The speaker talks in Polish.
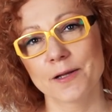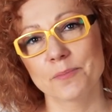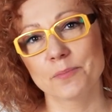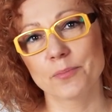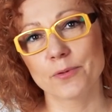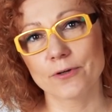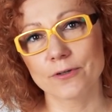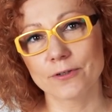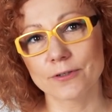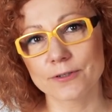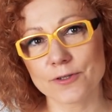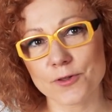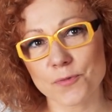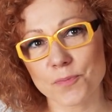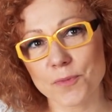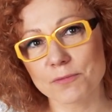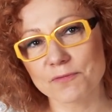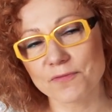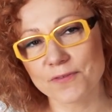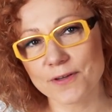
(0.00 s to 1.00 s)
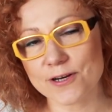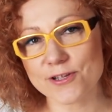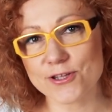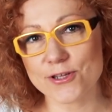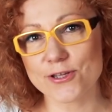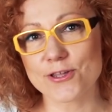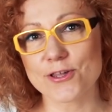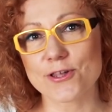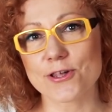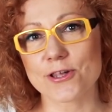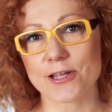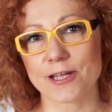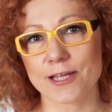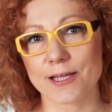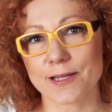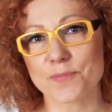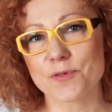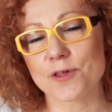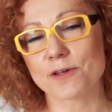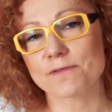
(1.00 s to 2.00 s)
bo śmiem twierdzić,
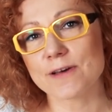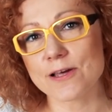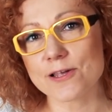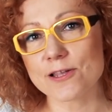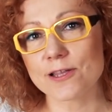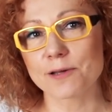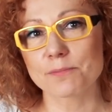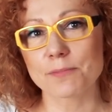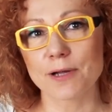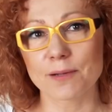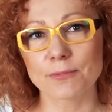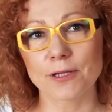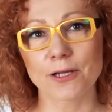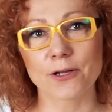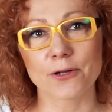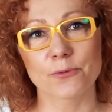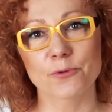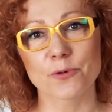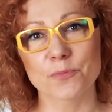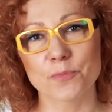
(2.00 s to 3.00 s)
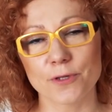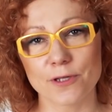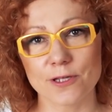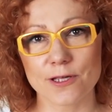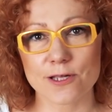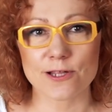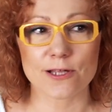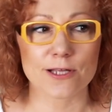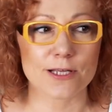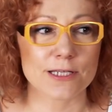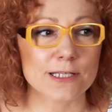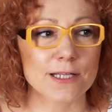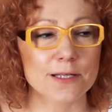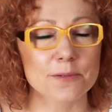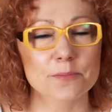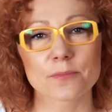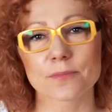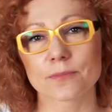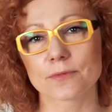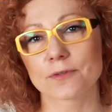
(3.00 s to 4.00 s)
że przeważnie mam taką opinię, że
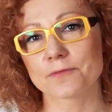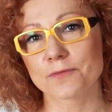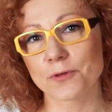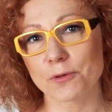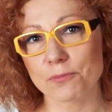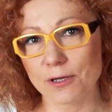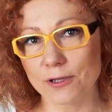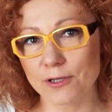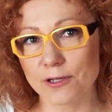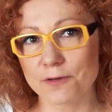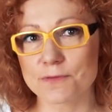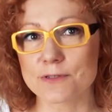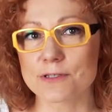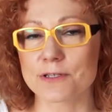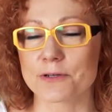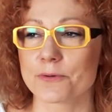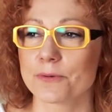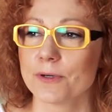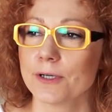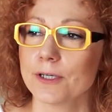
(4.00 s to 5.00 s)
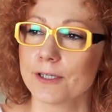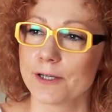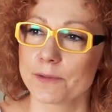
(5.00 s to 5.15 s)
jestem wykładowcą